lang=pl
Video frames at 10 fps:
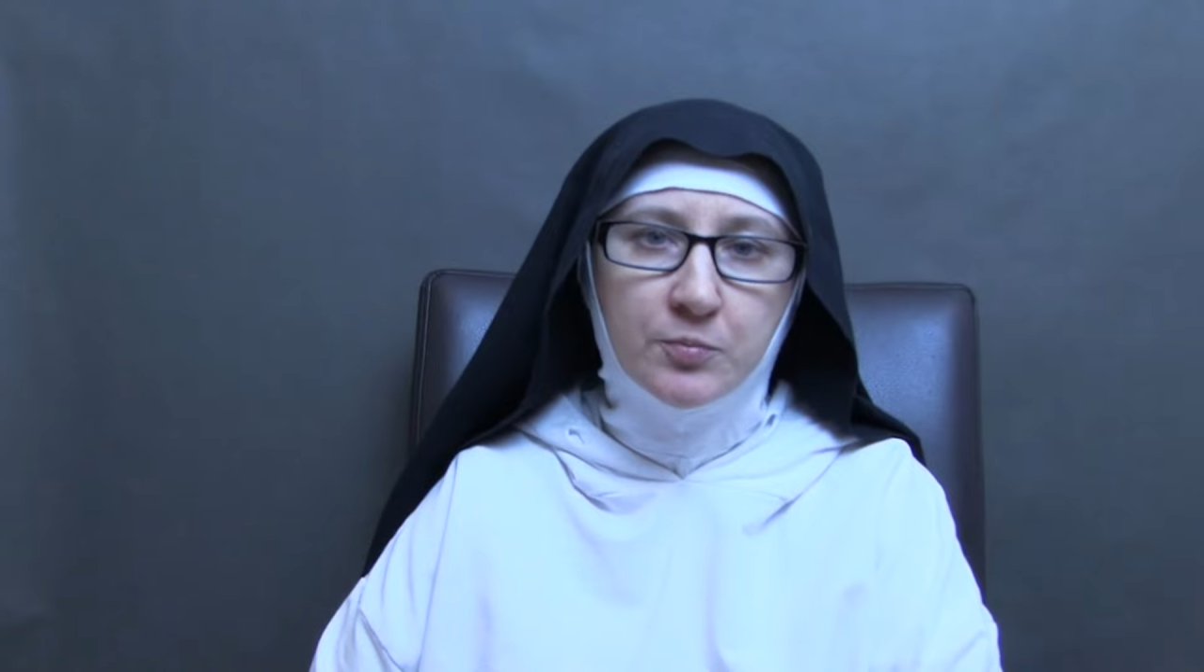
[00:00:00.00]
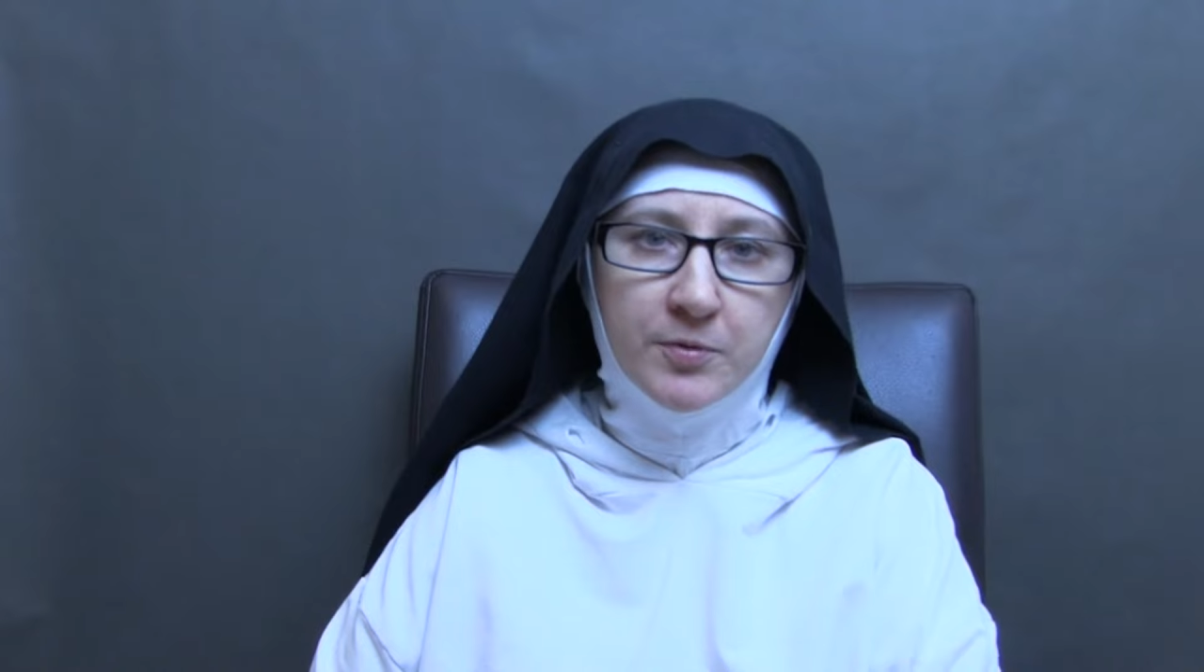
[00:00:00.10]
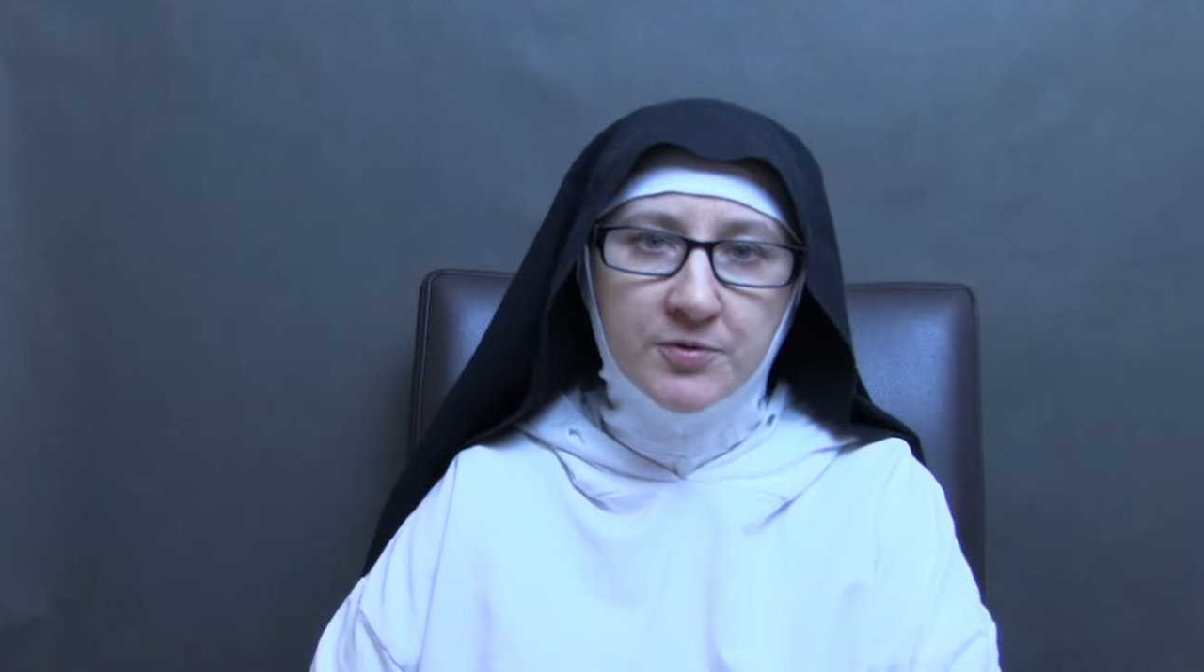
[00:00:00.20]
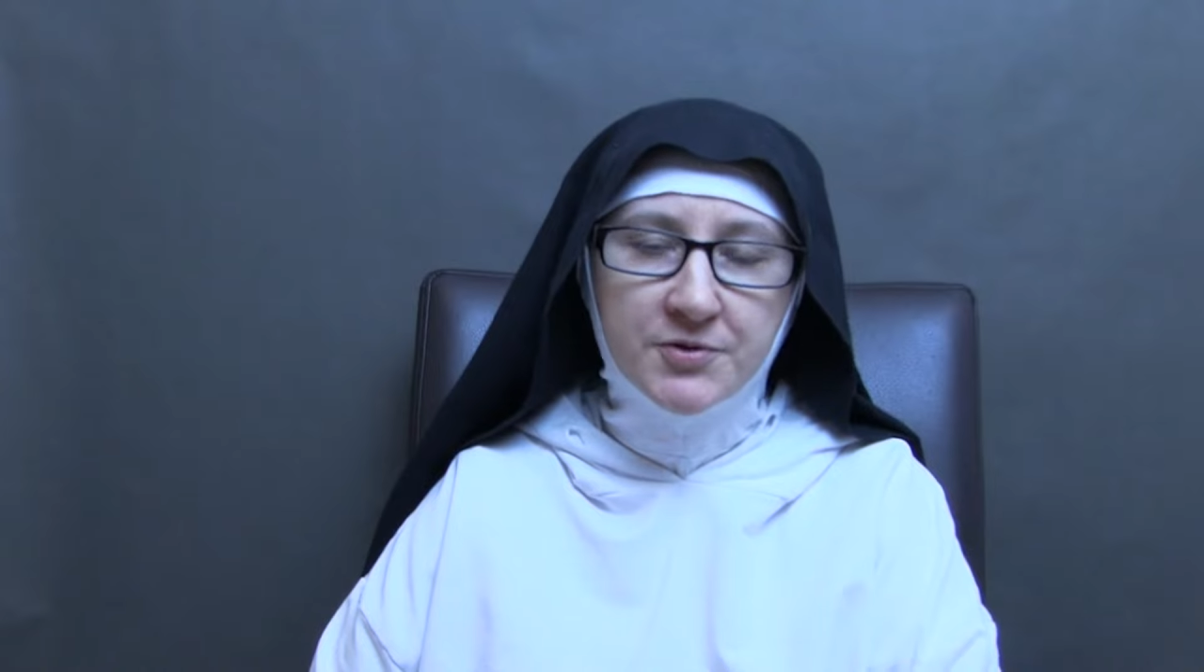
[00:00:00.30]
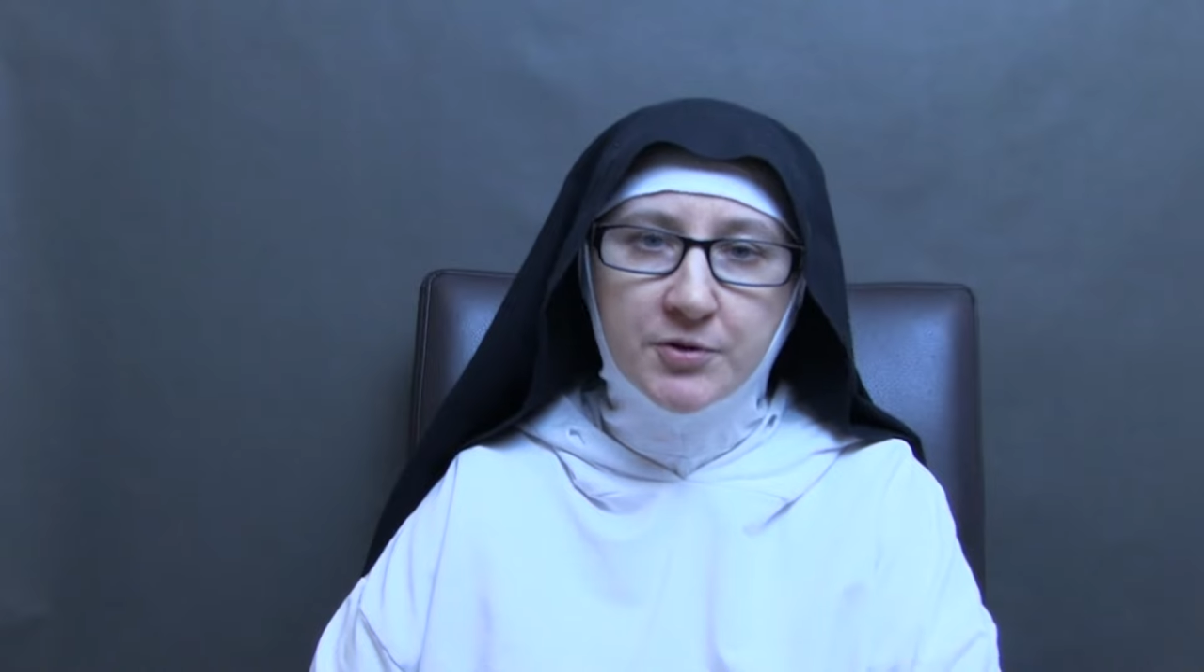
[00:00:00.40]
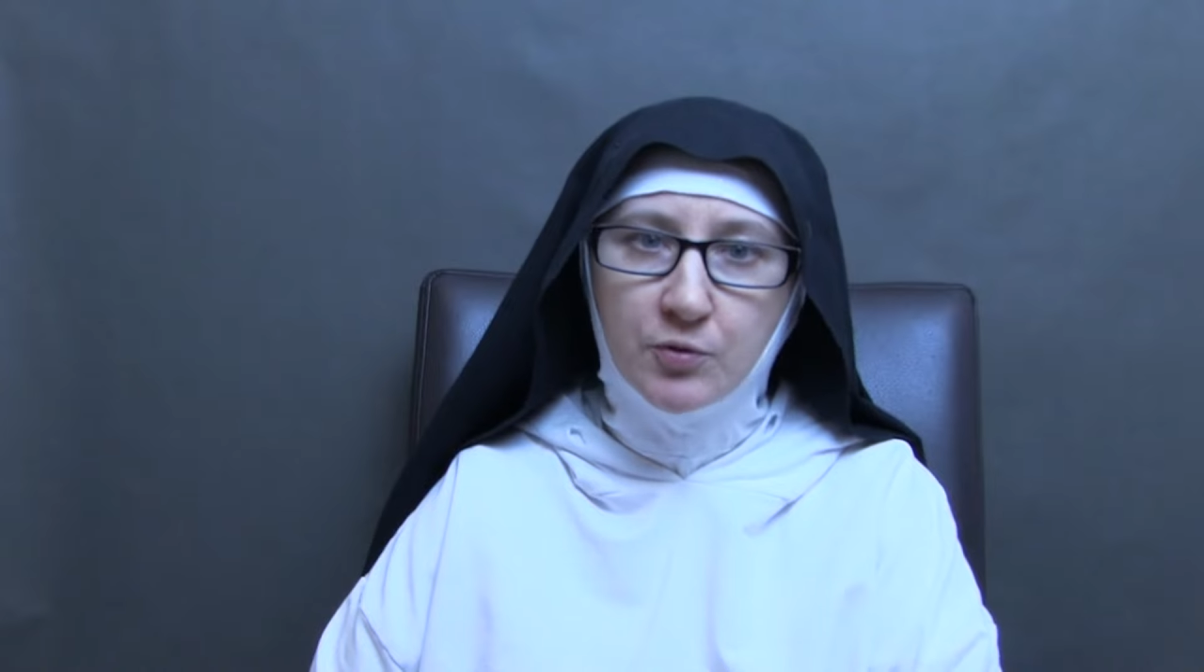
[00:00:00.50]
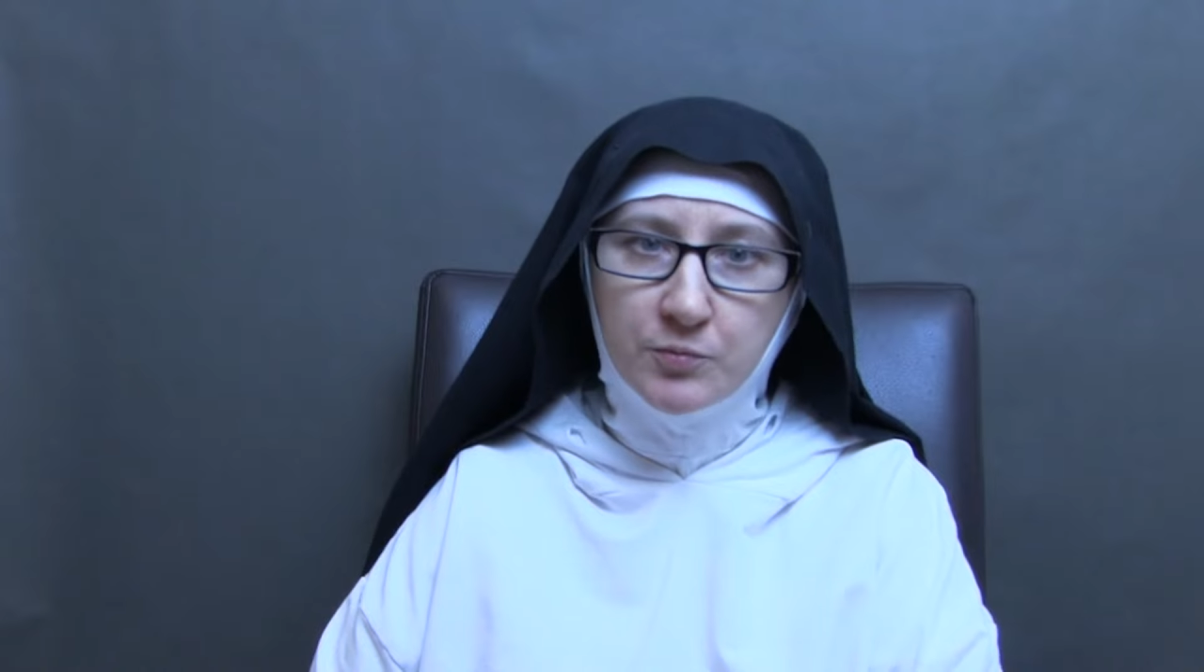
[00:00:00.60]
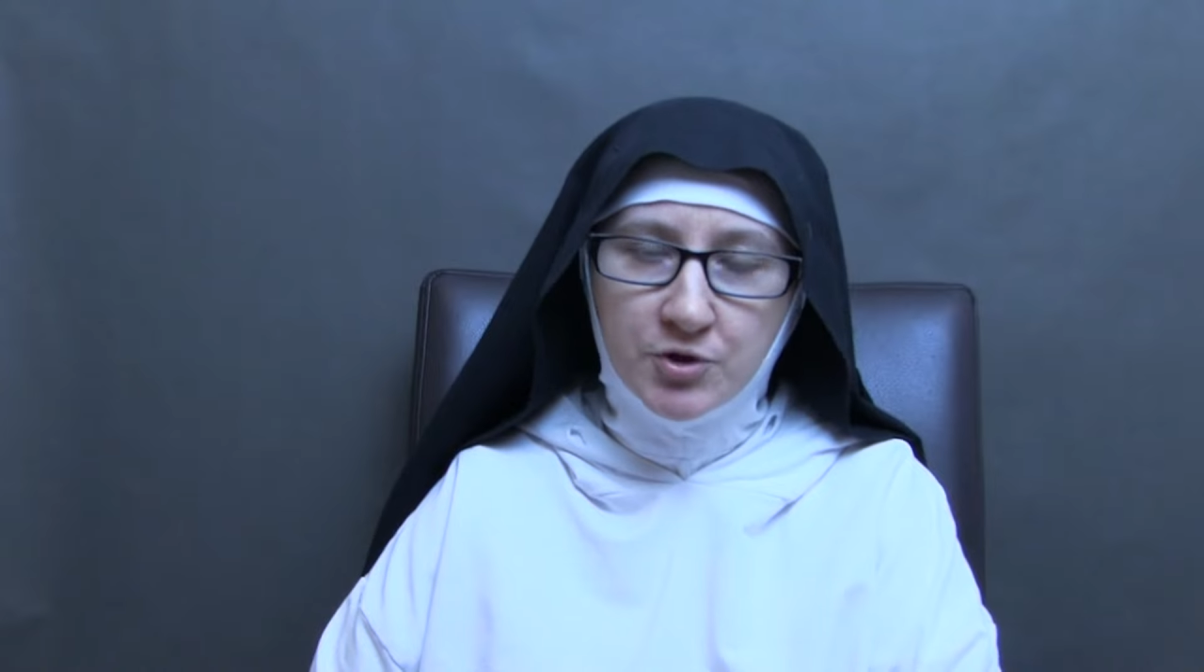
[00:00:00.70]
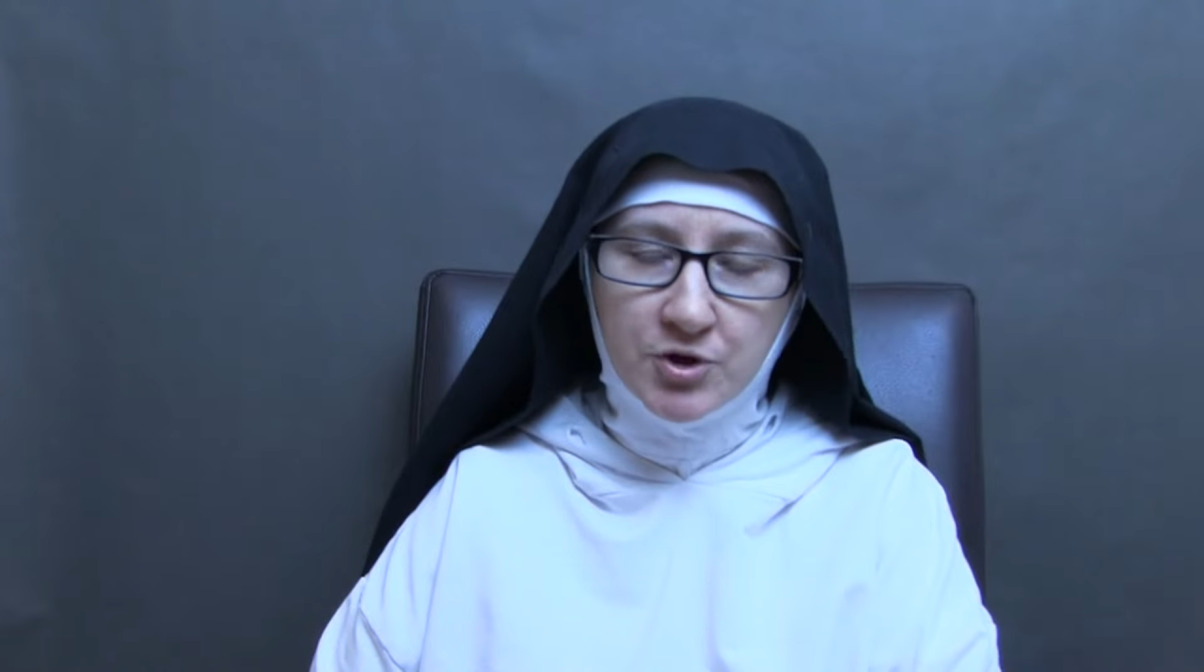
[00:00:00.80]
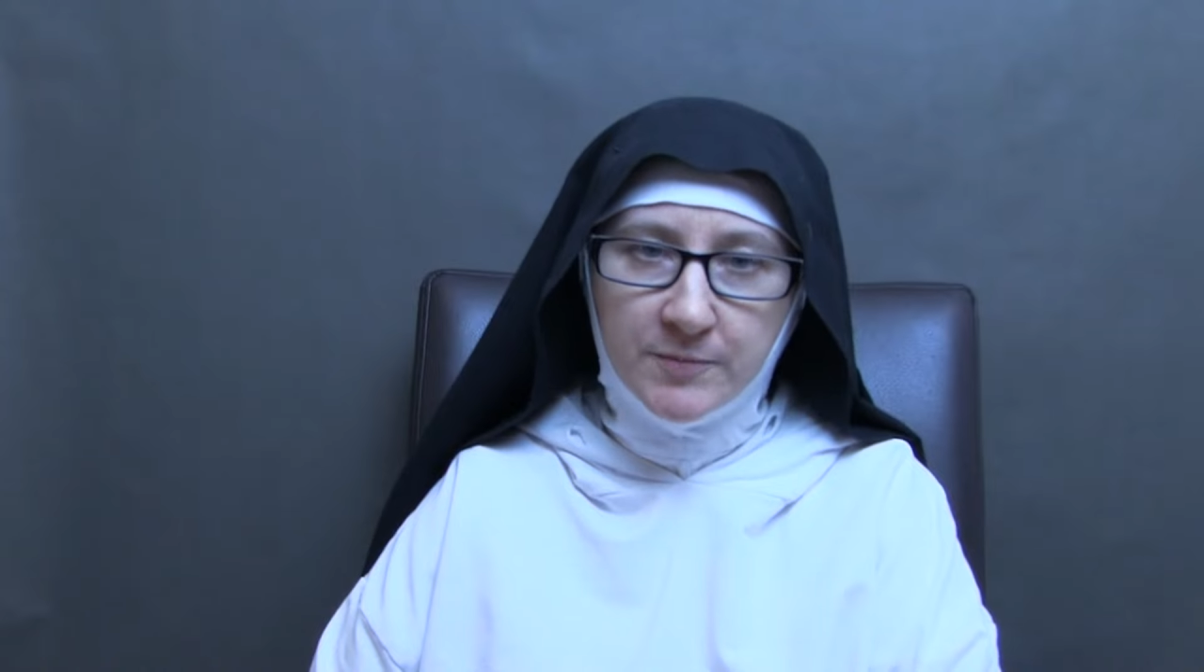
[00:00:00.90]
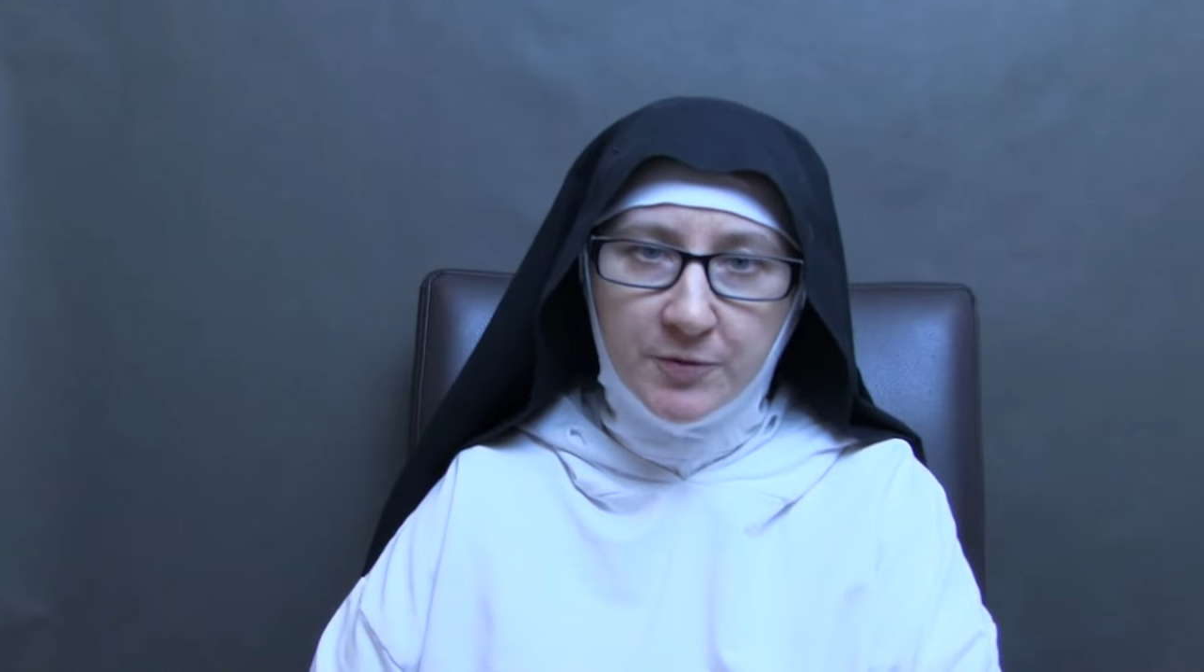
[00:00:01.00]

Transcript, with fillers: Polski umieszczam